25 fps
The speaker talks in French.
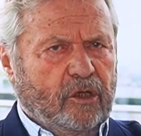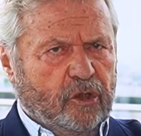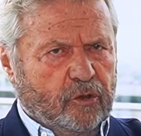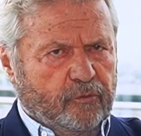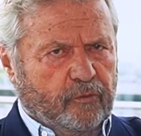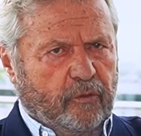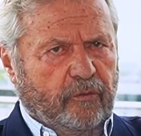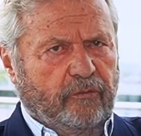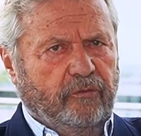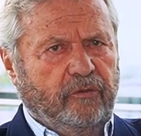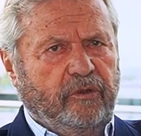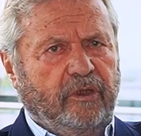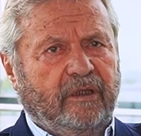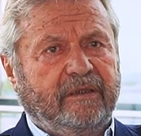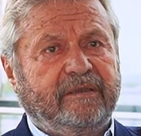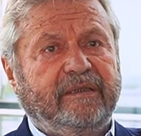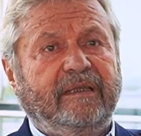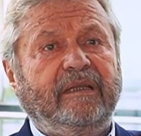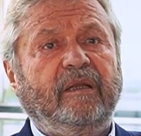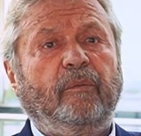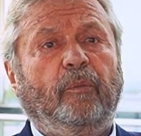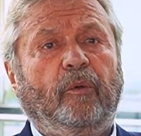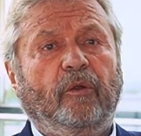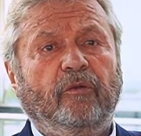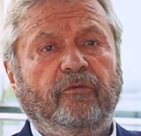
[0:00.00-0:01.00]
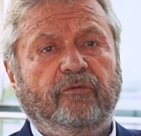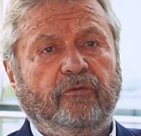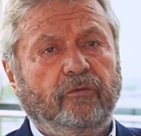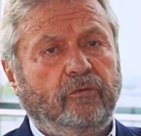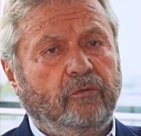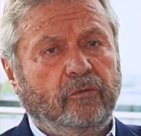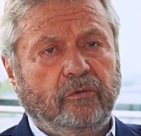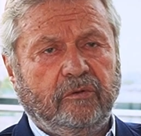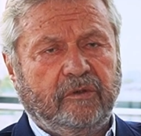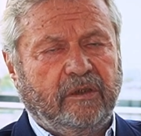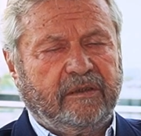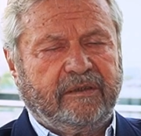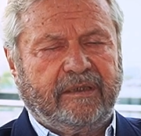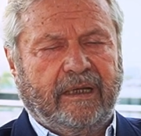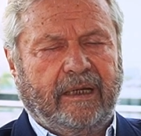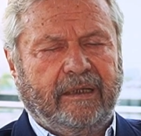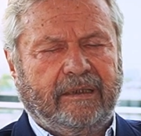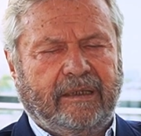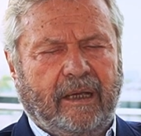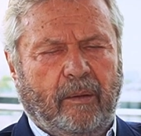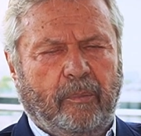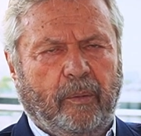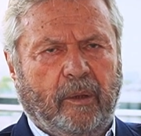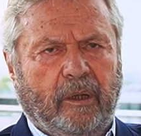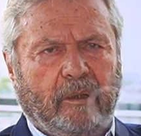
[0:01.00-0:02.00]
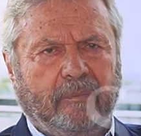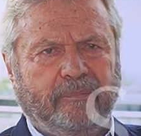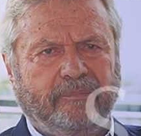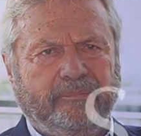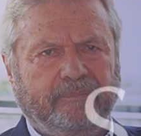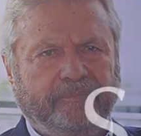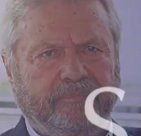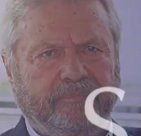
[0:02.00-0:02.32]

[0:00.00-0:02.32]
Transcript: Je peux vous dire que ça dépend de vous, ça ne s'arrêtera pas.